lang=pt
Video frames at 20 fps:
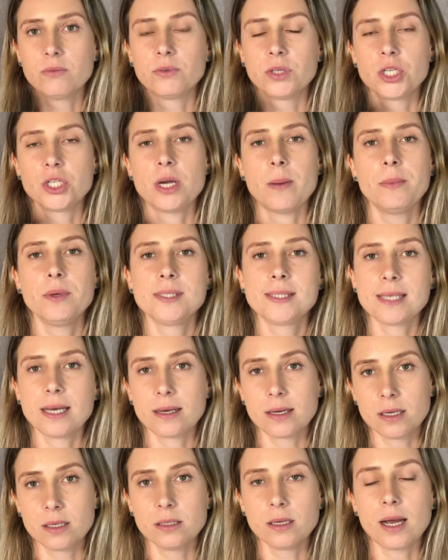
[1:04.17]
vou deixar meu
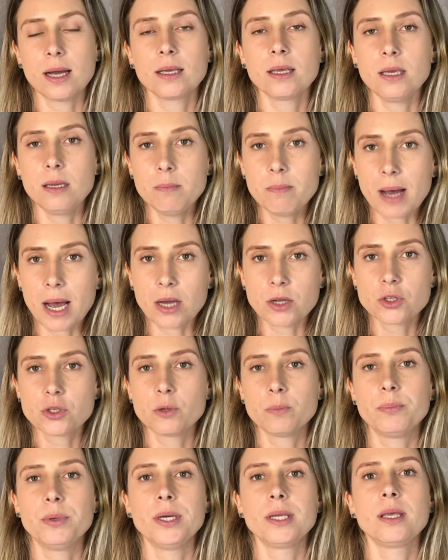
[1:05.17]
Instagram aqui
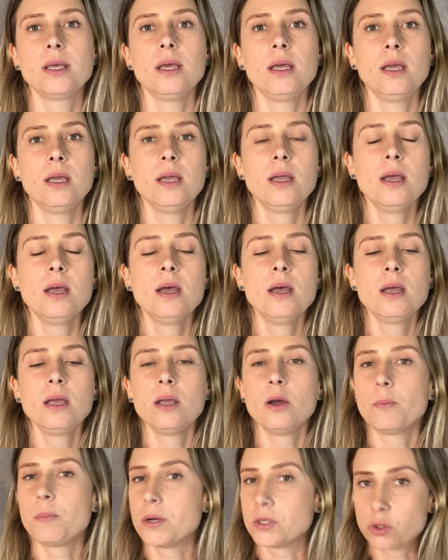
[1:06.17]
embaixo, porque
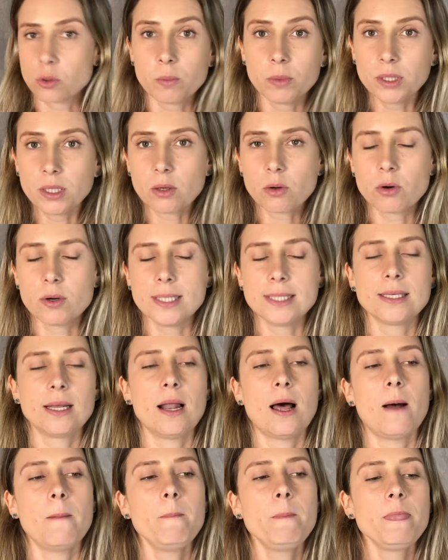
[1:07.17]
eu posto muita coisa
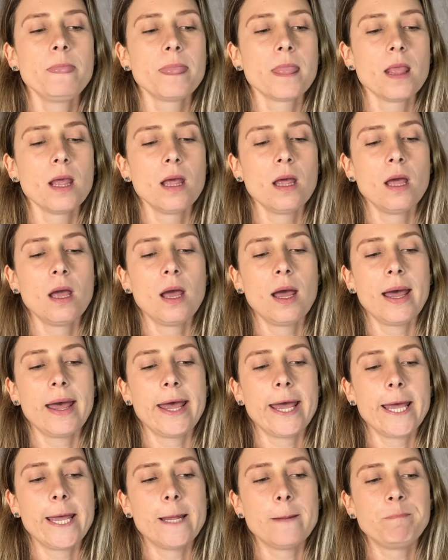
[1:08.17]
lá.
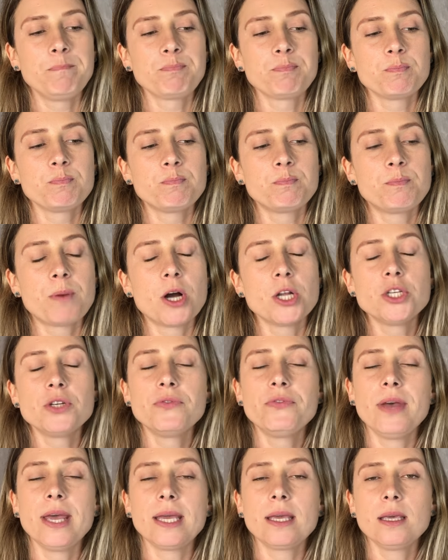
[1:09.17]
É, pode
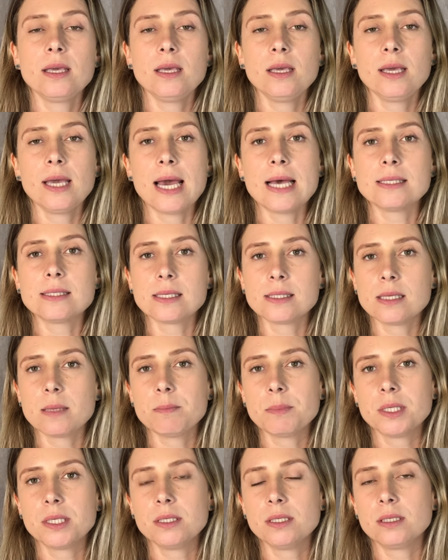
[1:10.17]
ver que essa
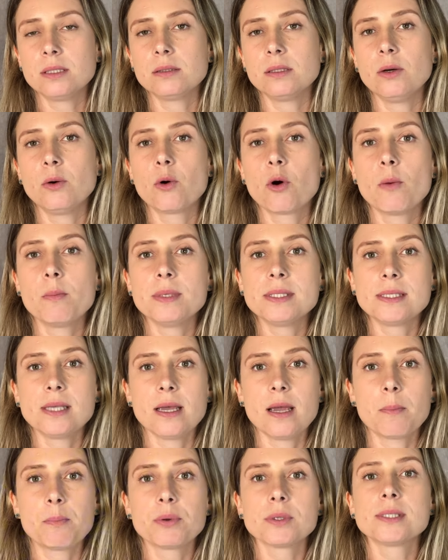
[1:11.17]
semana eu
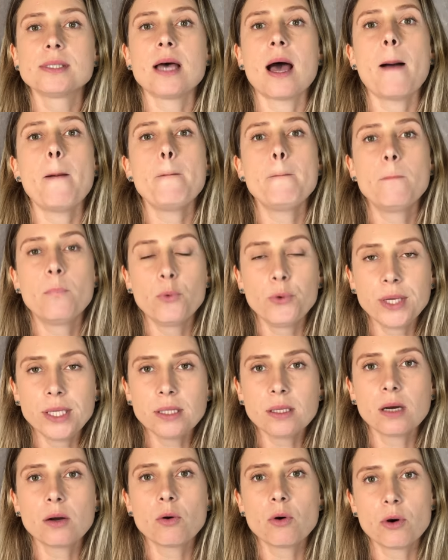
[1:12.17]
comecei a postar
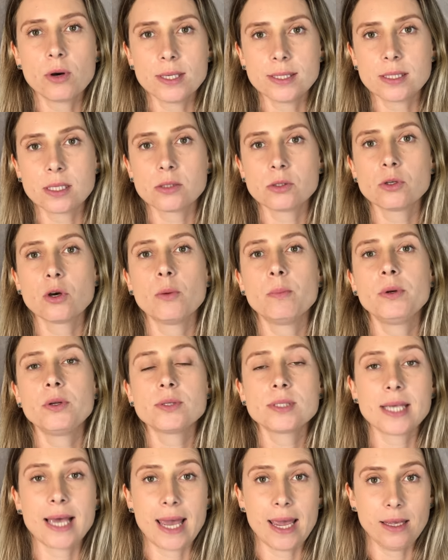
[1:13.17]
muita coisa sobre
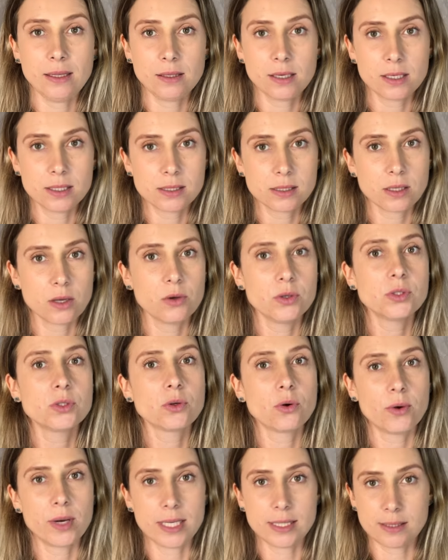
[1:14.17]
os haters que eu
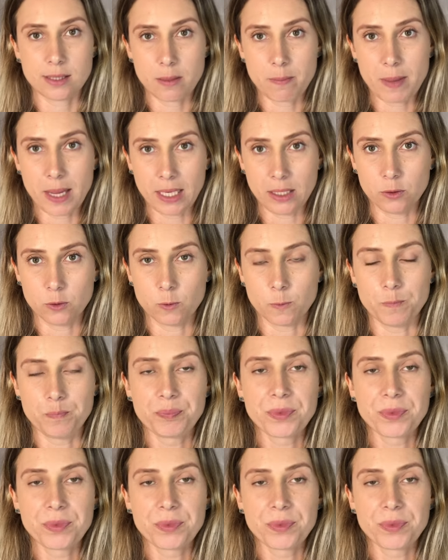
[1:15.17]
estou recebendo.